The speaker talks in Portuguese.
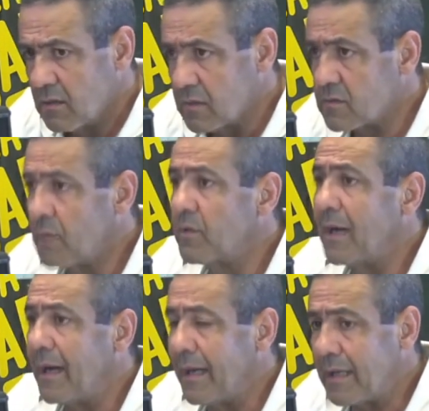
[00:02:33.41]
Nós ficamos
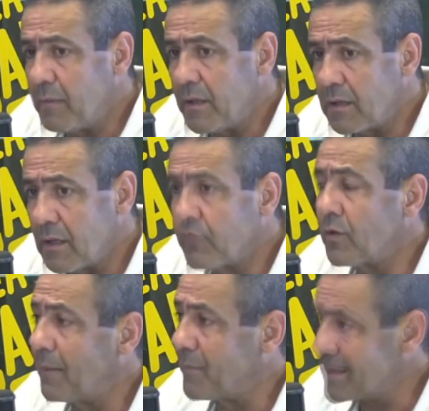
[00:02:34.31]
na. A equipe inteira
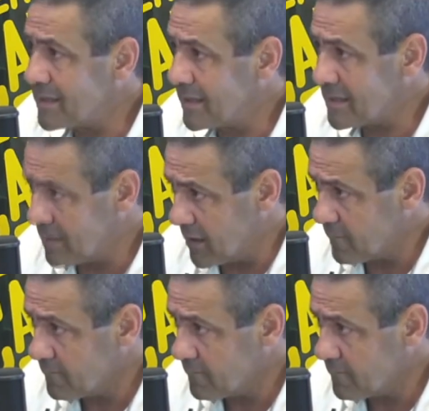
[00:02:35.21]
ficou na Praça da Sé.